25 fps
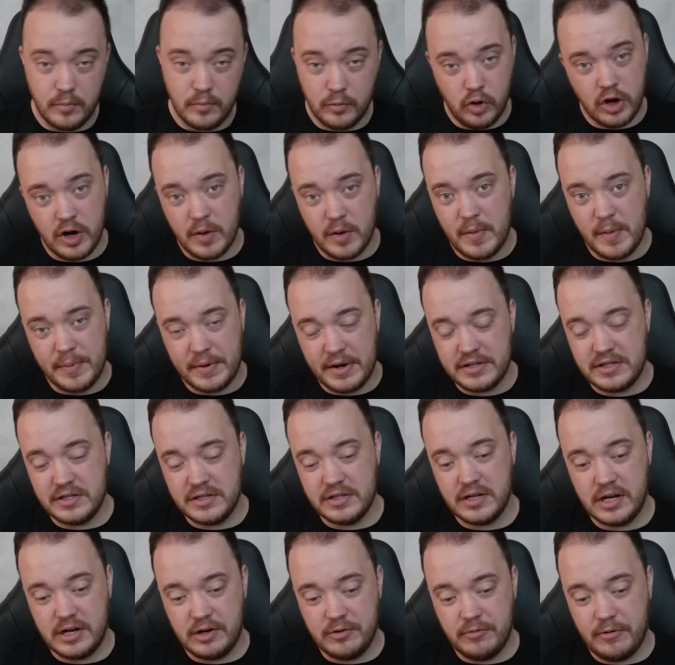Много мы про
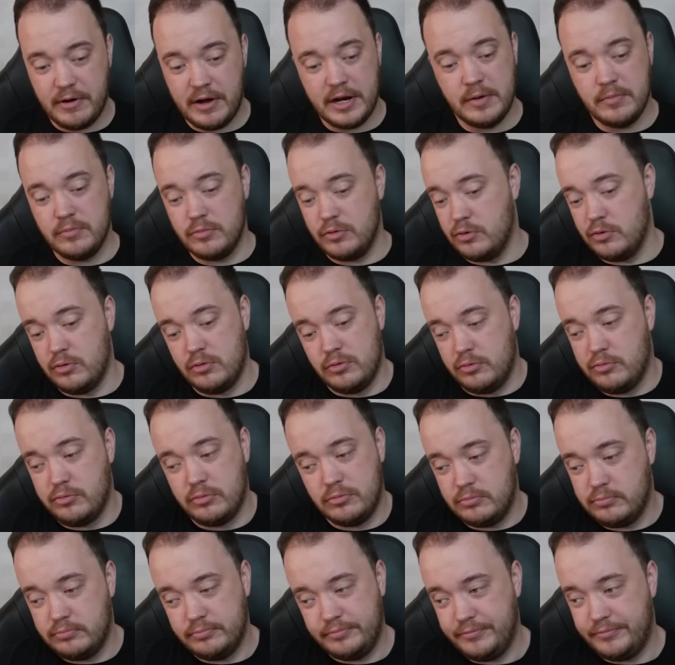деньги говорим,
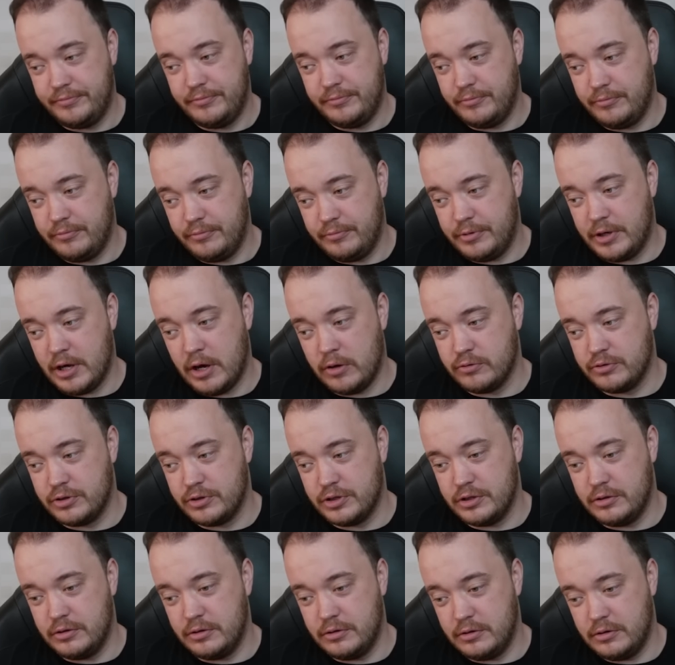но я
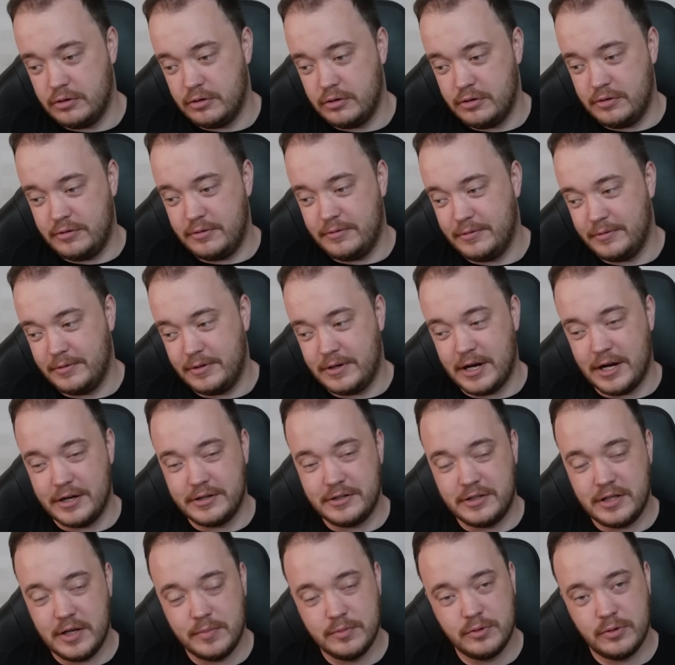уже
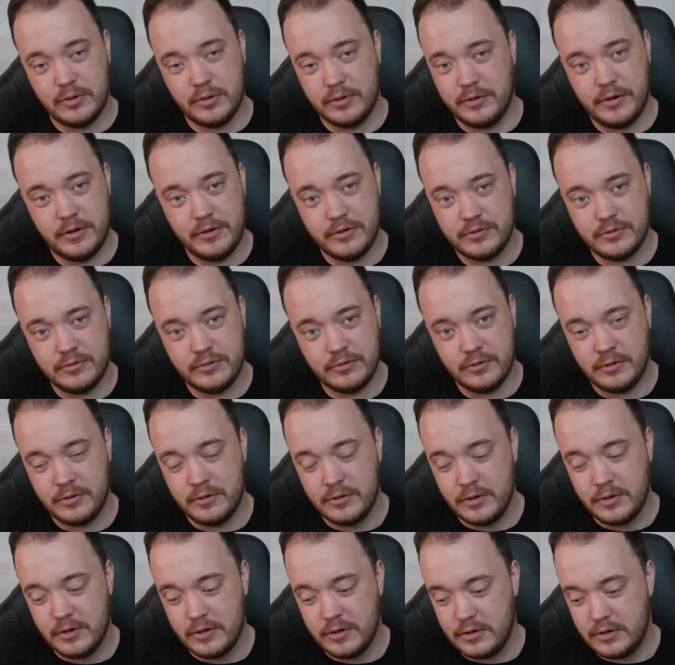каждый обзор говорю, что